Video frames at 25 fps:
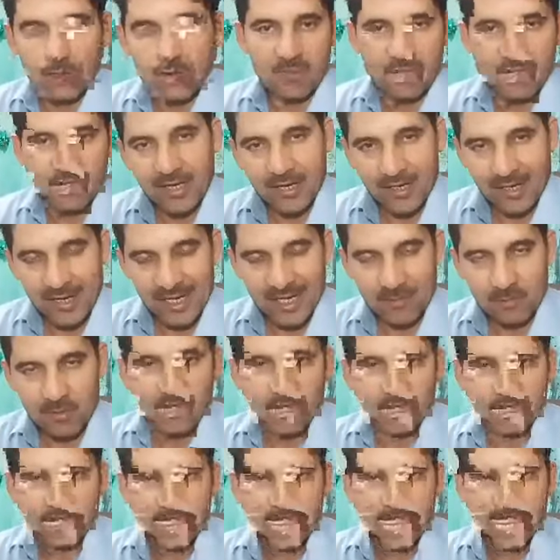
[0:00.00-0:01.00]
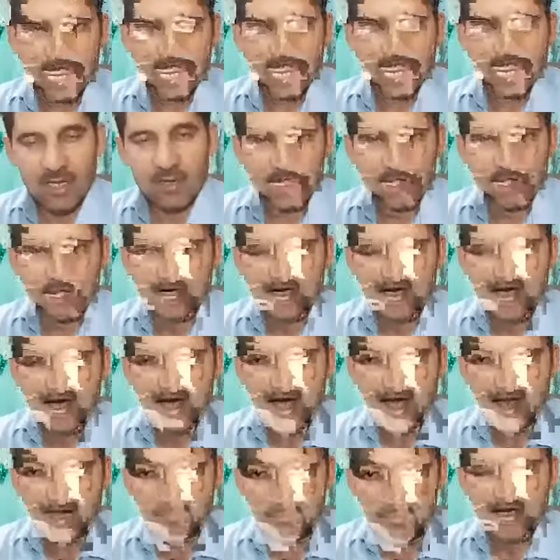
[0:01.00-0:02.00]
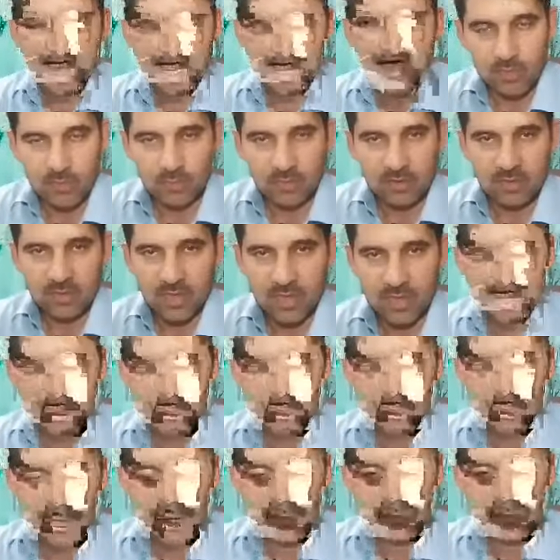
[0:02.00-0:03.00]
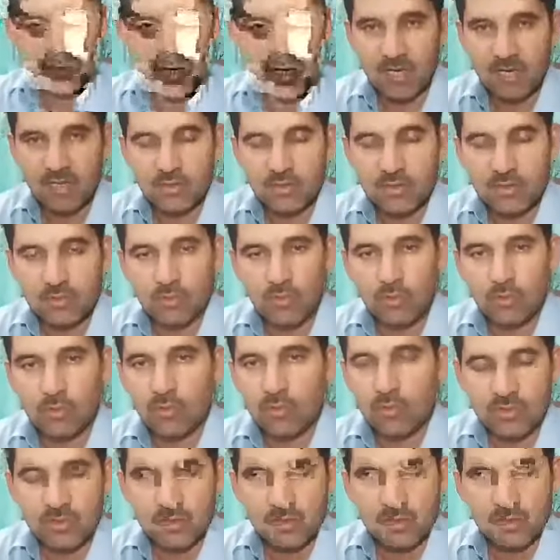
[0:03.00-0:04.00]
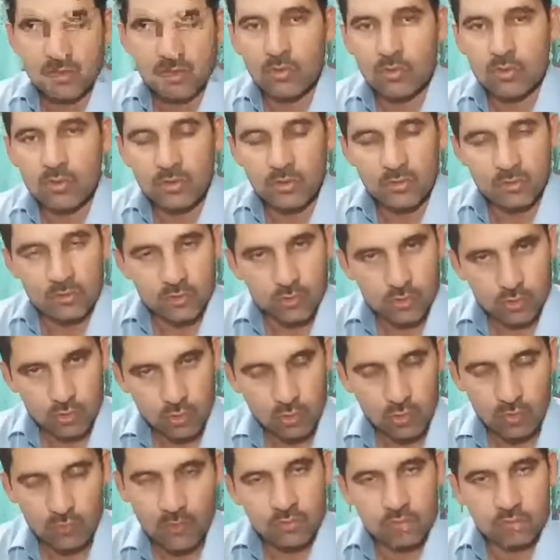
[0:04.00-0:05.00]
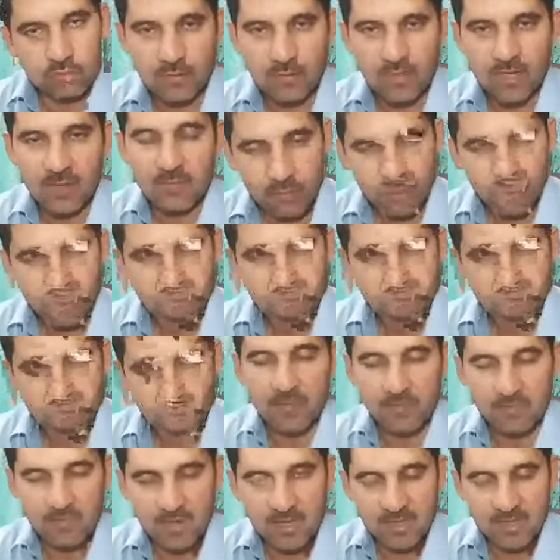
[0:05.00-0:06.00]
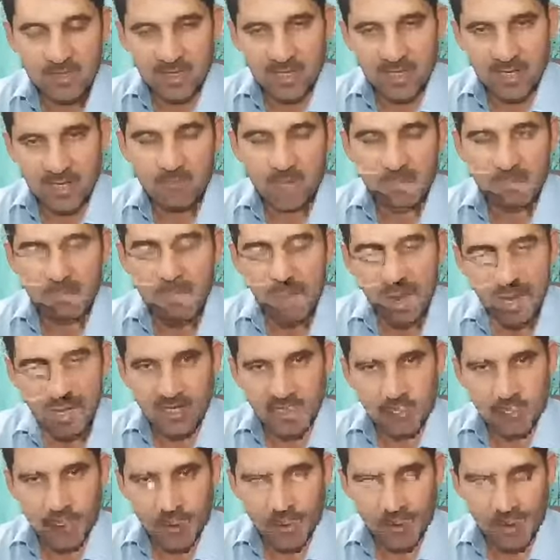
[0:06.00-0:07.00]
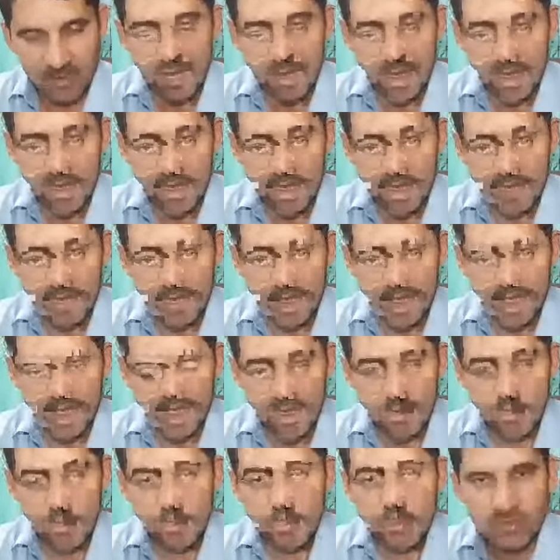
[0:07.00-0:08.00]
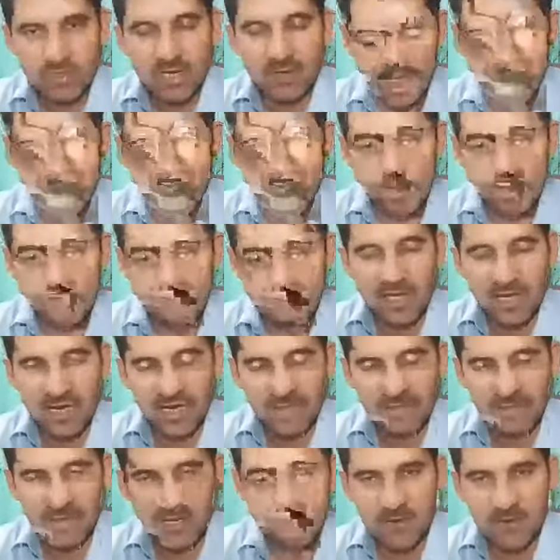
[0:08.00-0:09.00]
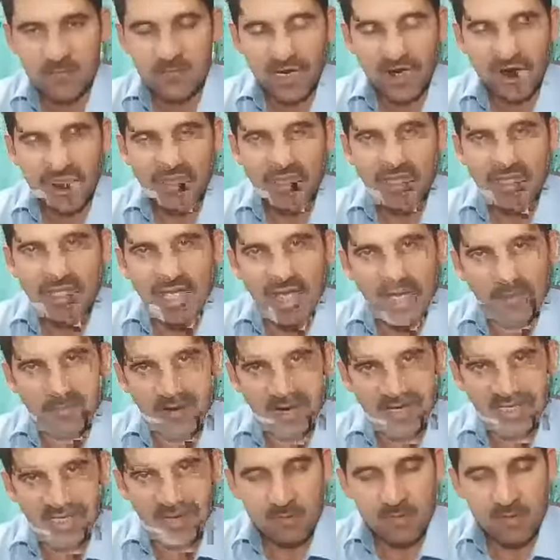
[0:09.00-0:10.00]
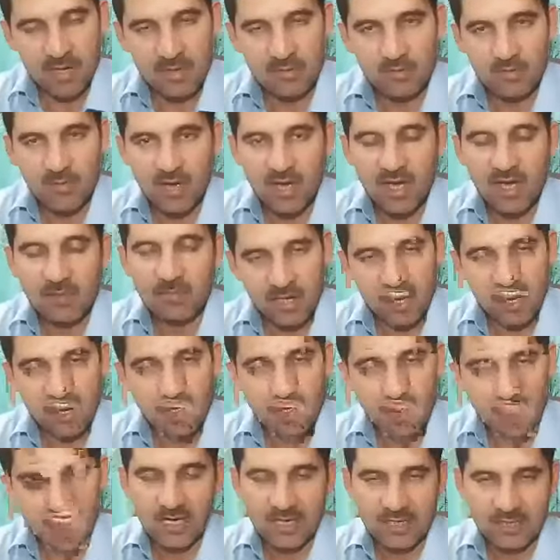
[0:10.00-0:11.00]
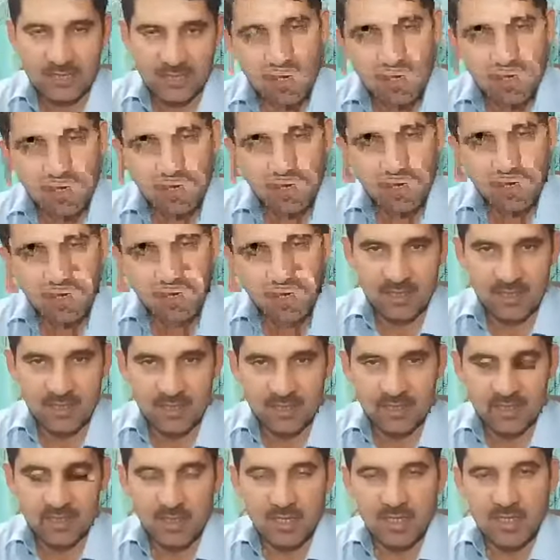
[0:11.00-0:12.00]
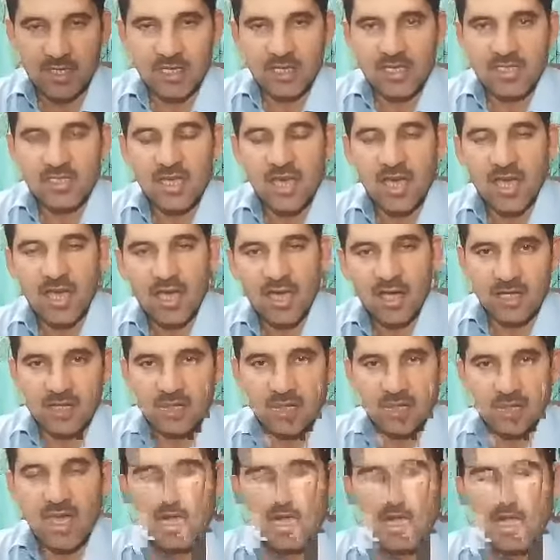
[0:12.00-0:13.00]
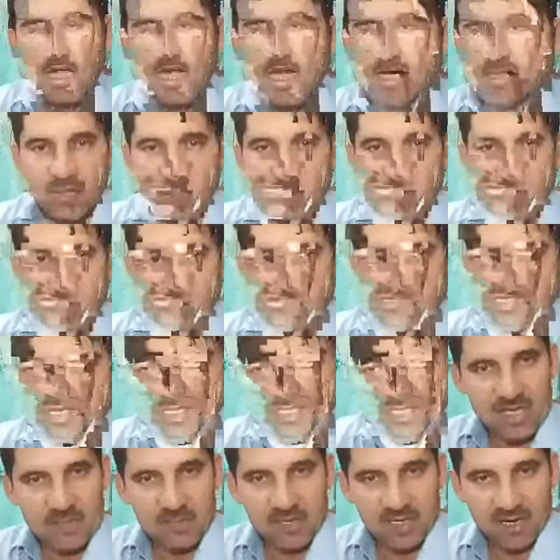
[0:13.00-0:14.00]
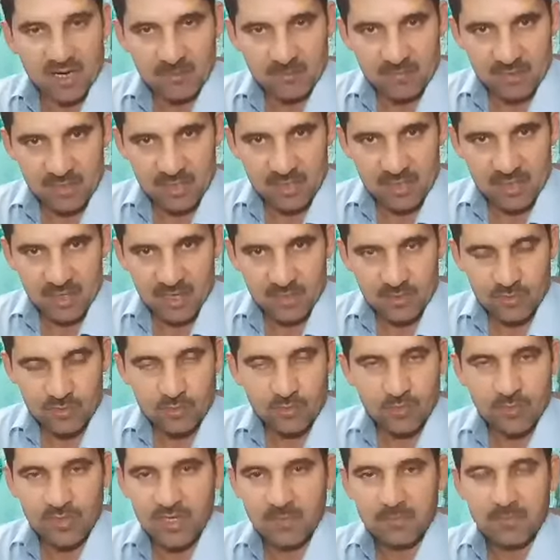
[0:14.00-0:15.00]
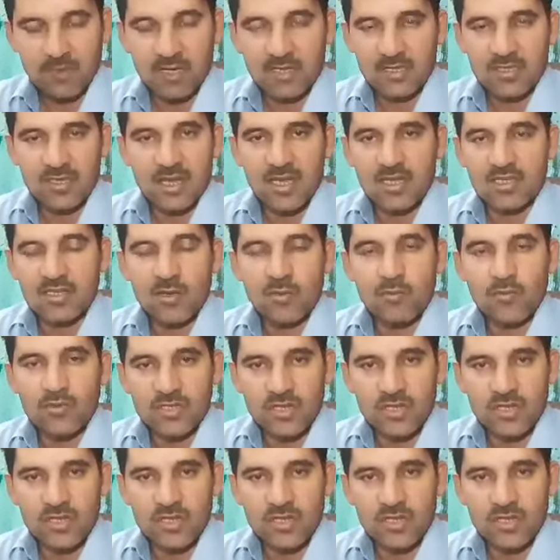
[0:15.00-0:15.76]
उनका रैक भी होता है उनका अलमारी होती है जो अपना स्टोर वालों के पास रखवाते हैं माल्स वालों के पास रखवाते हैं और उस अपनी अलमारी में अपना सामान वहाँ पे लोकेट करते हैं या ऐसा ऐसी भी कंपनीज़ है जो उनके पास ऐसा